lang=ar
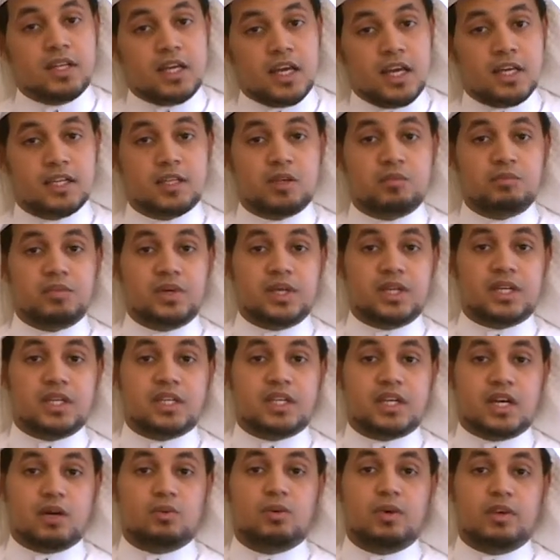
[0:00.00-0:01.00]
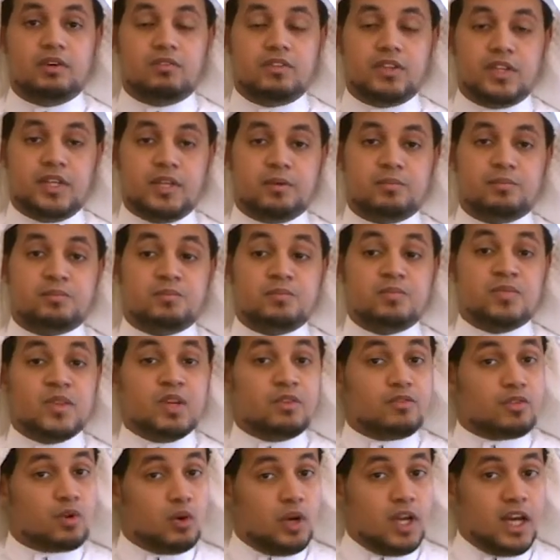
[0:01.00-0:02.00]
الكمية أو اللفظية
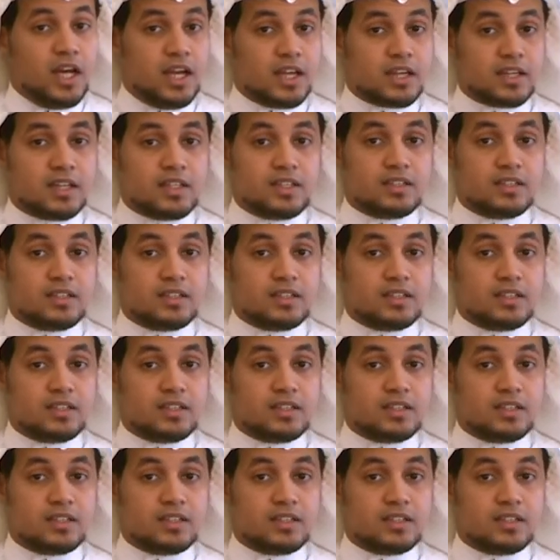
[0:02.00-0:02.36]
في حلقتنا